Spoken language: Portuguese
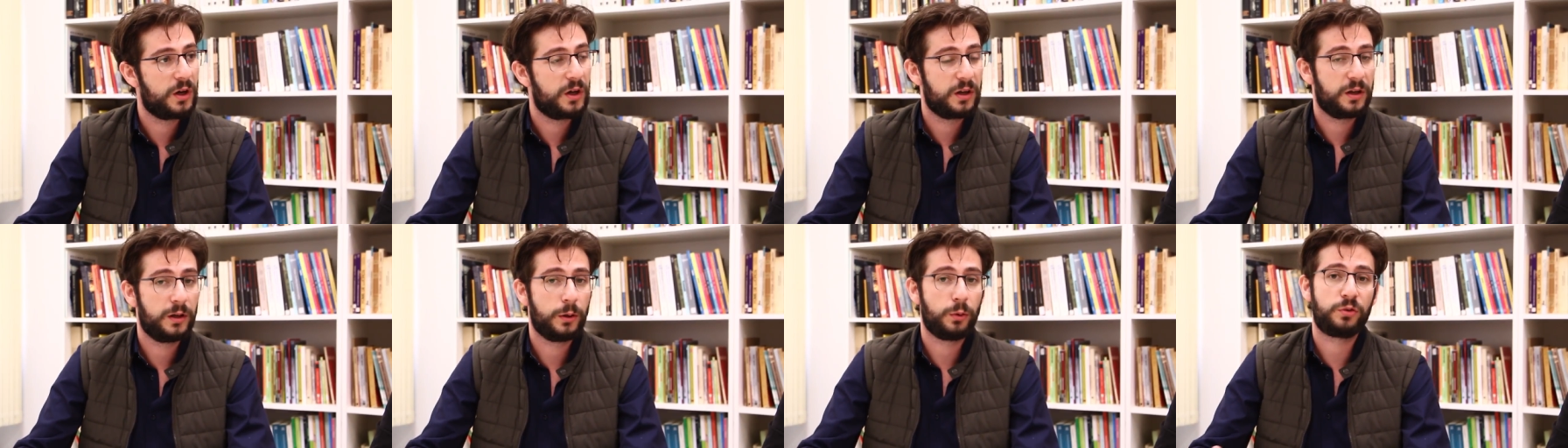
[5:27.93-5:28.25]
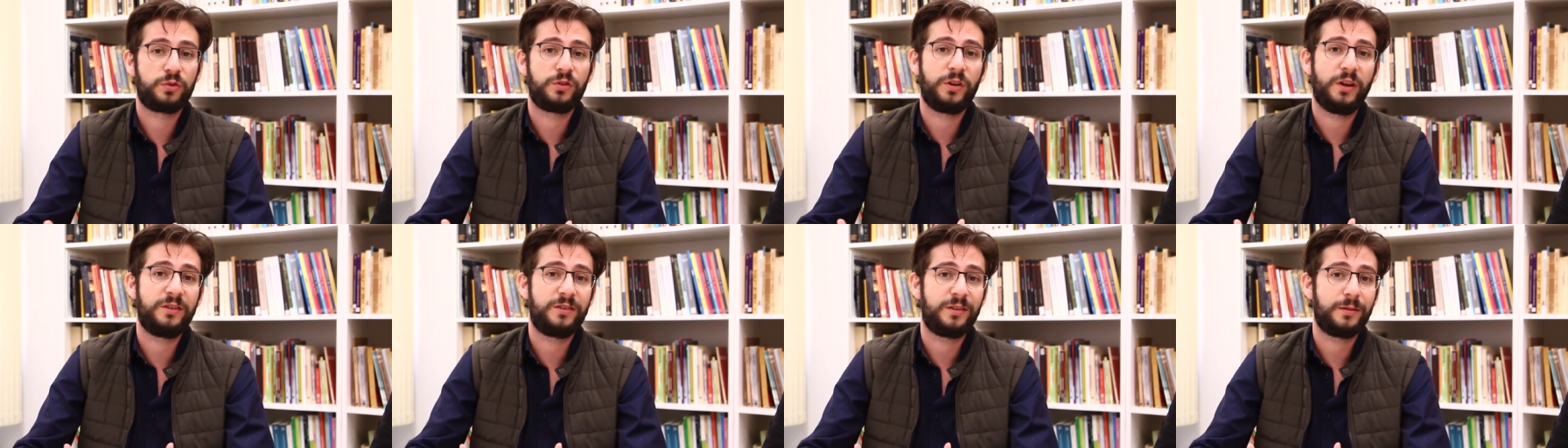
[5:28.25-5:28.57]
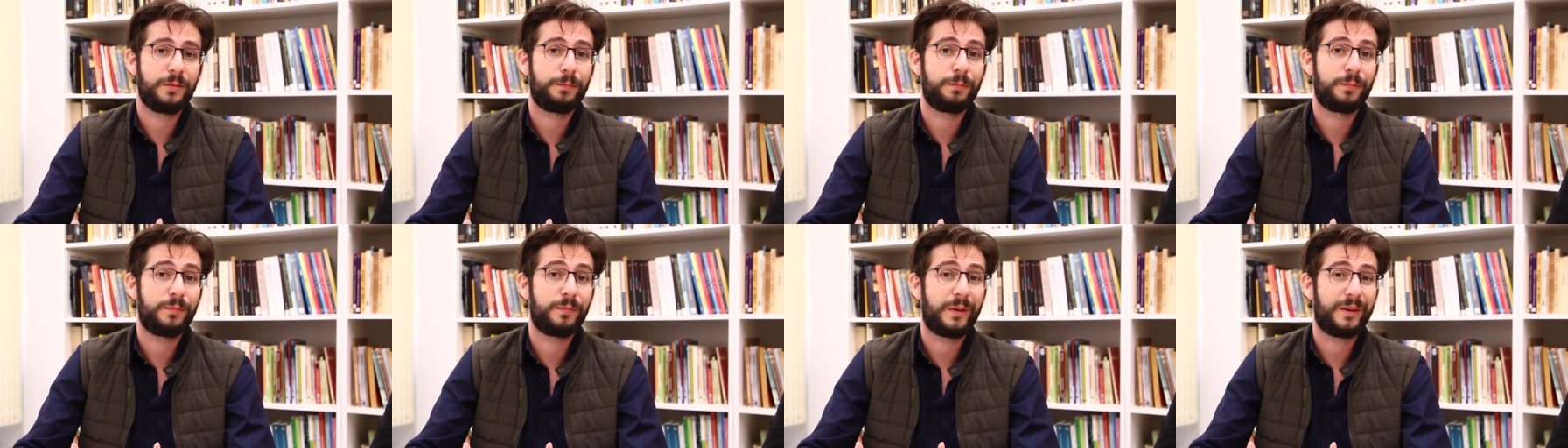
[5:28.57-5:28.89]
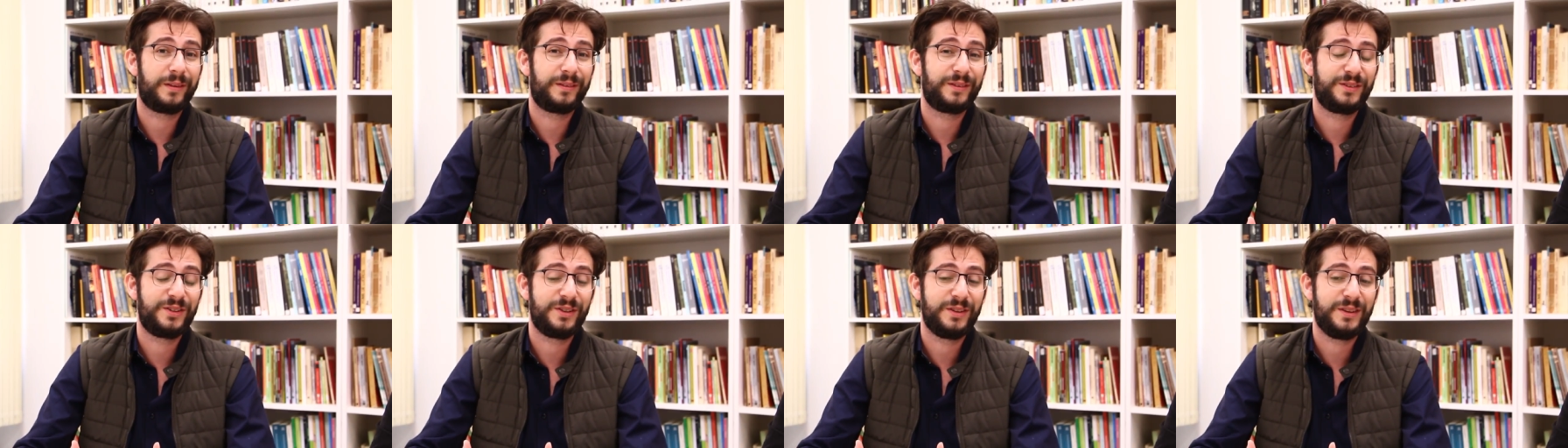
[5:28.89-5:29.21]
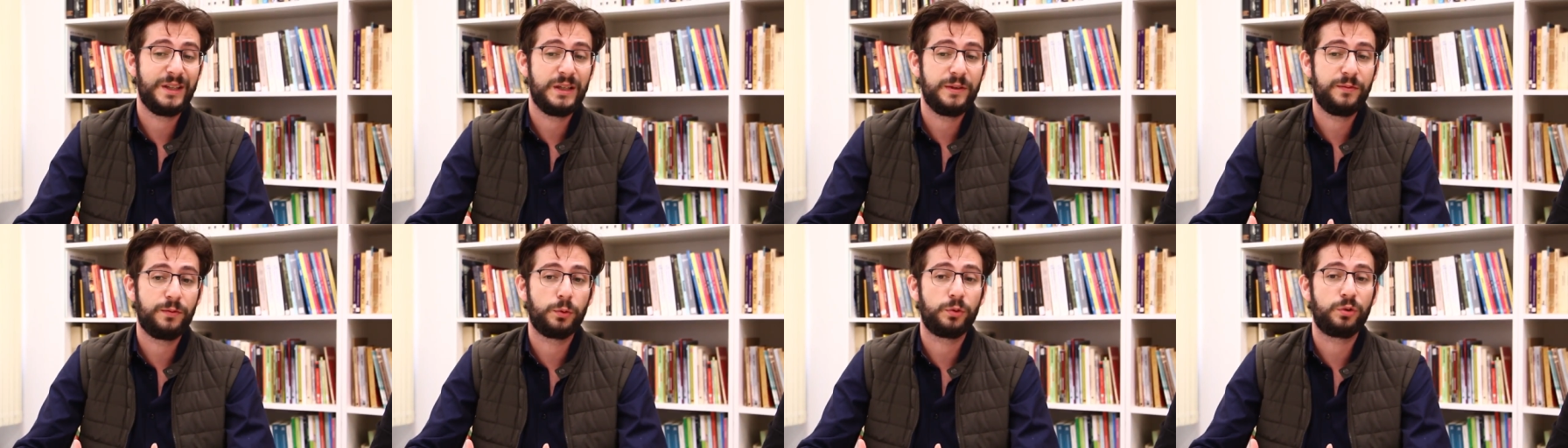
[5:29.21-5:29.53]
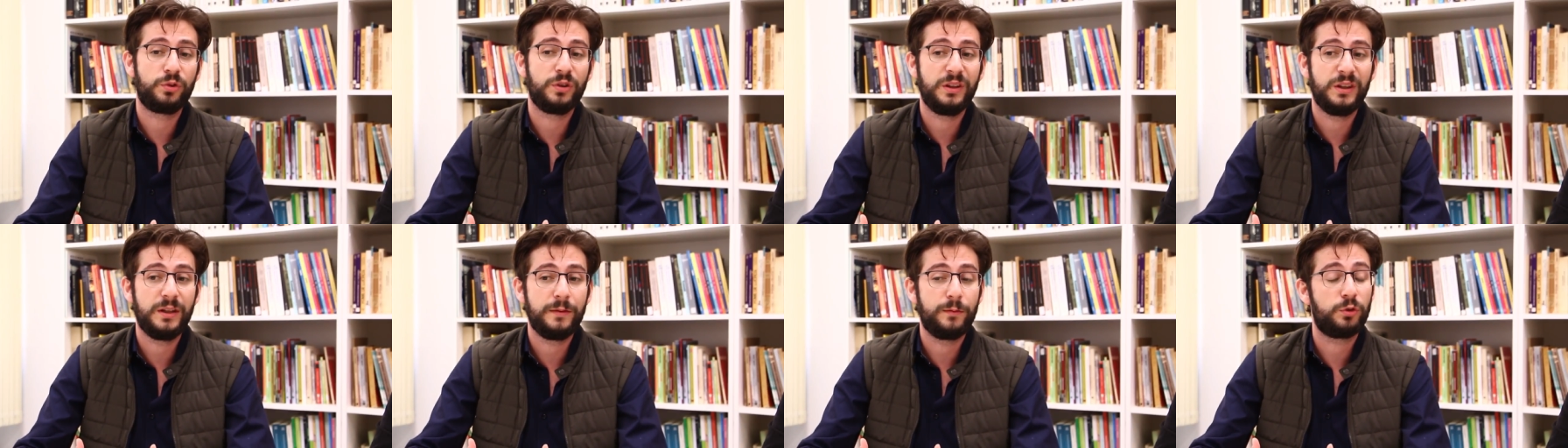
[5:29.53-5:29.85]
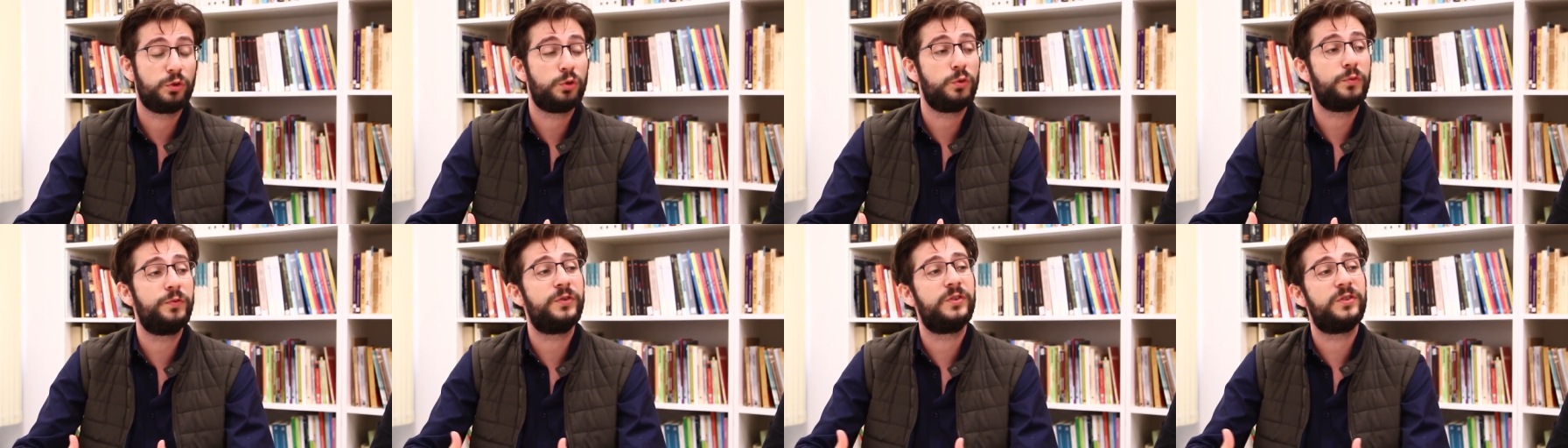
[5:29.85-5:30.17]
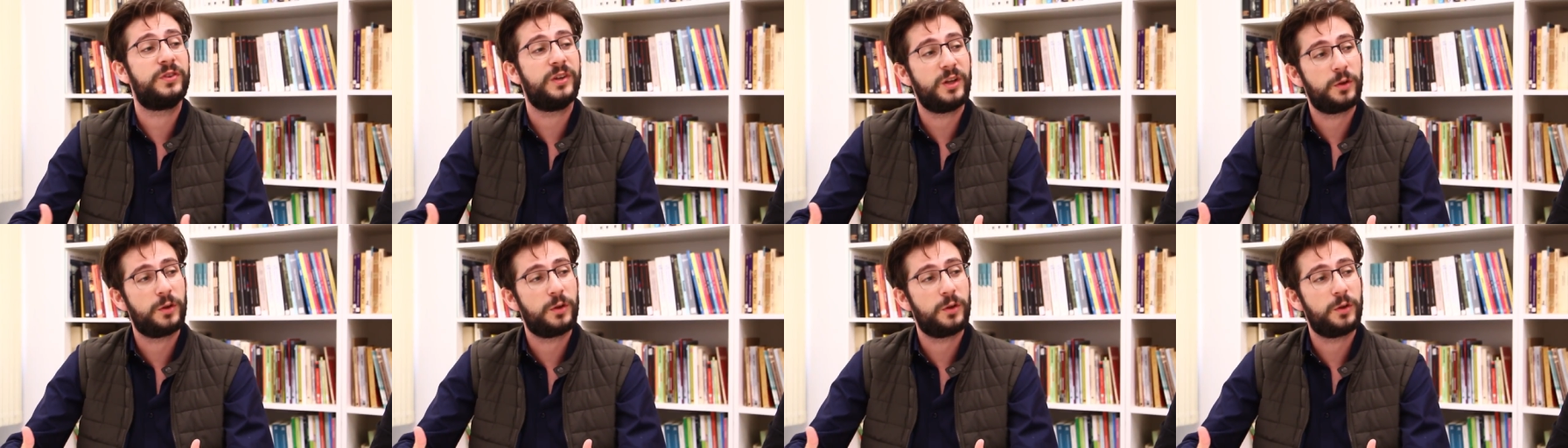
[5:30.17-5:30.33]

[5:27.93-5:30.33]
Não sei se de nível, em nível suficiente